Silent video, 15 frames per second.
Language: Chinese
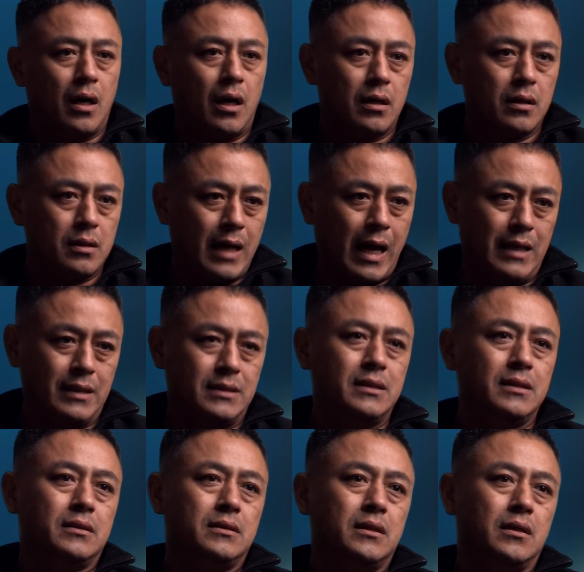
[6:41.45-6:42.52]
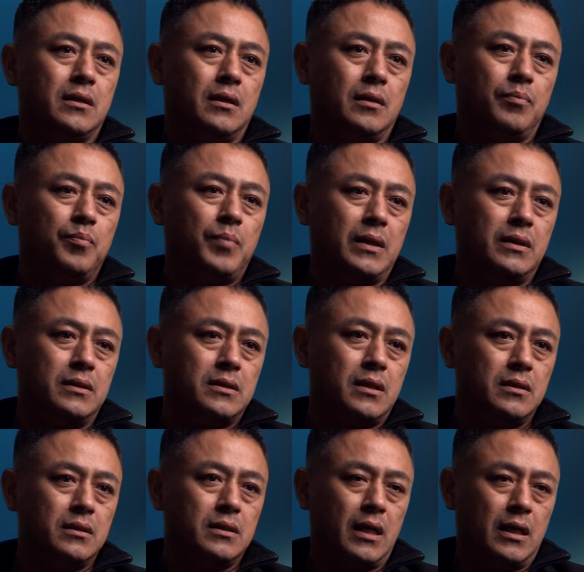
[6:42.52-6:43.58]
而感性这个本
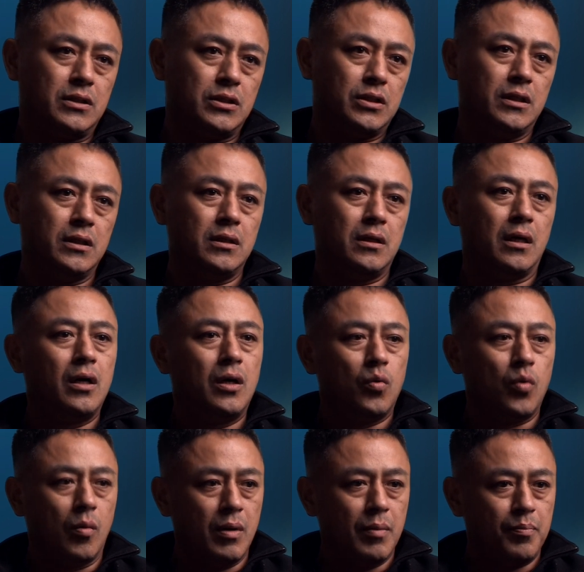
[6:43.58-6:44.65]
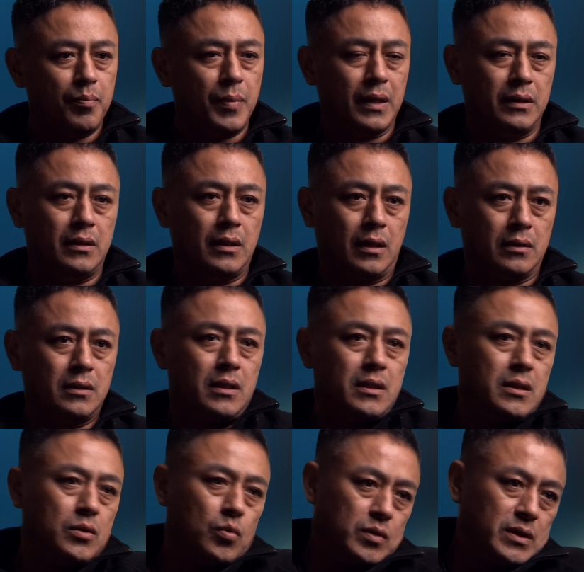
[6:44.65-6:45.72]
身也是一个我们本能的
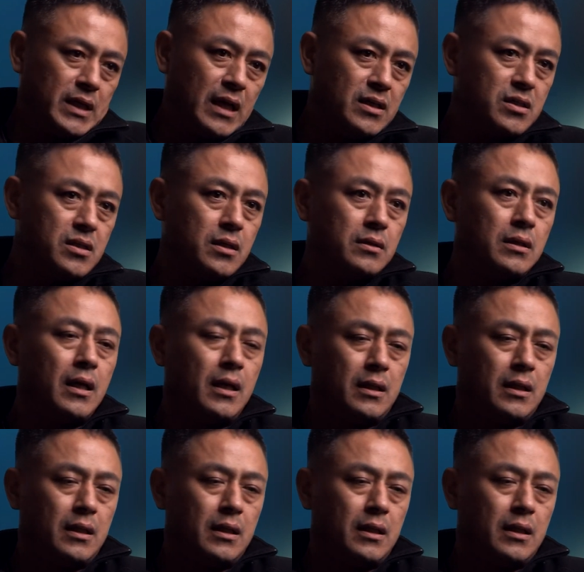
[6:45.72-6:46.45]
一种延伸，